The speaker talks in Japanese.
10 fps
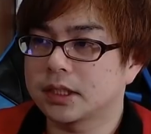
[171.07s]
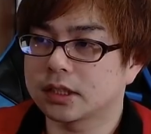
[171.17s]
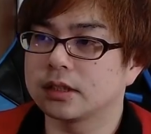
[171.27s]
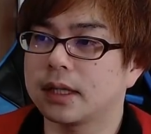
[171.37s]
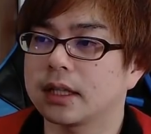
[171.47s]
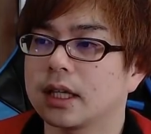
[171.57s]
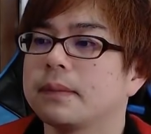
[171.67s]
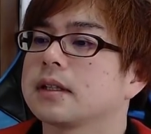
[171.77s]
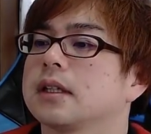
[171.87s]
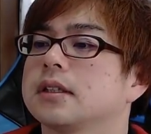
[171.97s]
仕組まれた
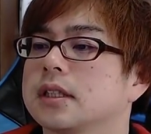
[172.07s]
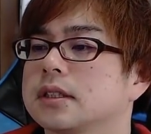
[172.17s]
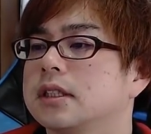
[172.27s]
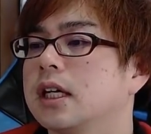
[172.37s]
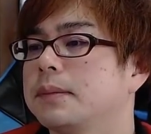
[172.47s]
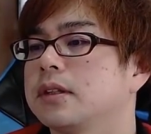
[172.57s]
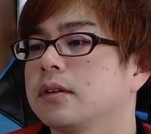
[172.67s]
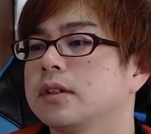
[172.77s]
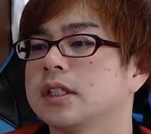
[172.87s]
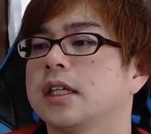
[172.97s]
爆薬です。
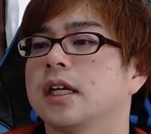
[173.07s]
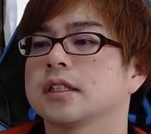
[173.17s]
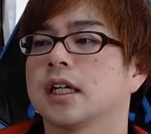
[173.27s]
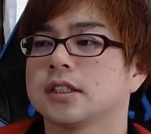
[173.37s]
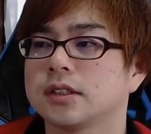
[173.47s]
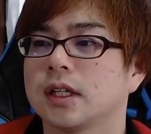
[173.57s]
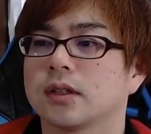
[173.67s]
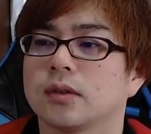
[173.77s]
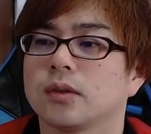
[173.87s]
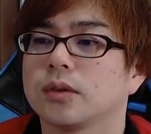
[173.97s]
ニアミント2280
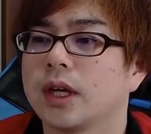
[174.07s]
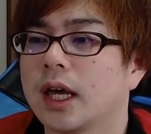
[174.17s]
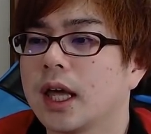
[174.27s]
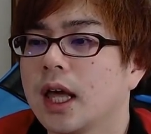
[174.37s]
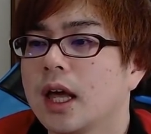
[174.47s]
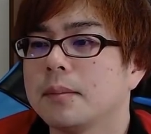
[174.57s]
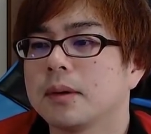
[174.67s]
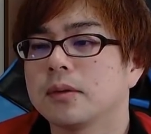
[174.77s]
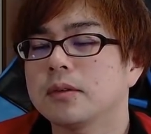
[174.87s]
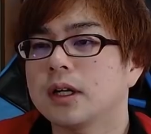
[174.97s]
円ということで、
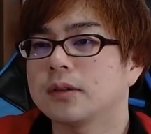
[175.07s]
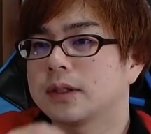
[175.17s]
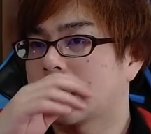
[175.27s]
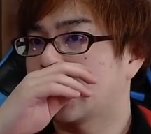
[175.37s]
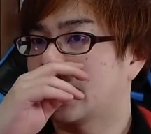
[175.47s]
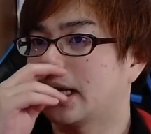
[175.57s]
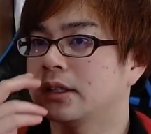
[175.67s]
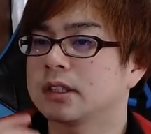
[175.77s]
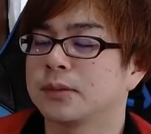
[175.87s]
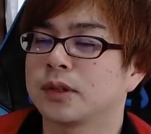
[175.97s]
まあ、このカードもね、えー、
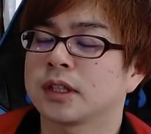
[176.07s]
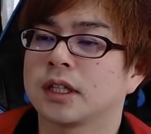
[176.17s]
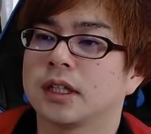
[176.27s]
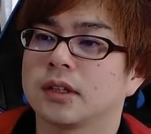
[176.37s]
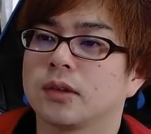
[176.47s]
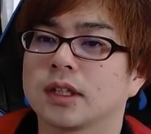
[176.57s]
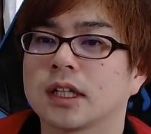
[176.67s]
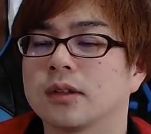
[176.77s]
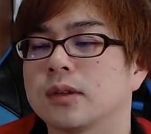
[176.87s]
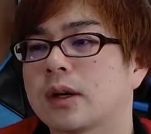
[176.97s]
ウルトの物語というか、
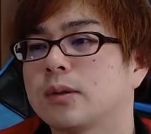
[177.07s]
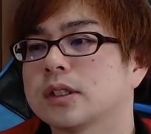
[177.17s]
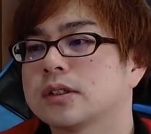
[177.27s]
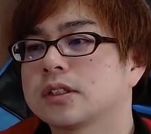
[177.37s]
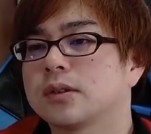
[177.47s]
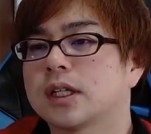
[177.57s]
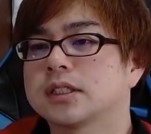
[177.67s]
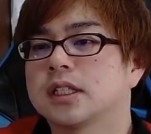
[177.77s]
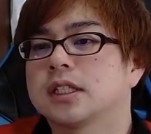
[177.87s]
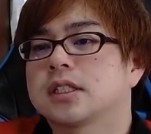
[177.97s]
さっきのね、鉱山の月と同じ
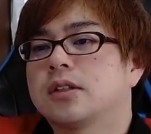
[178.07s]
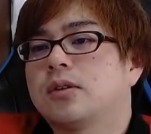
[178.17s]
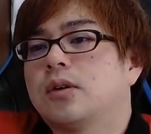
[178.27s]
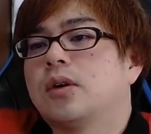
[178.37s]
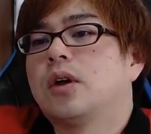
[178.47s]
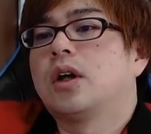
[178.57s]
なんですけど、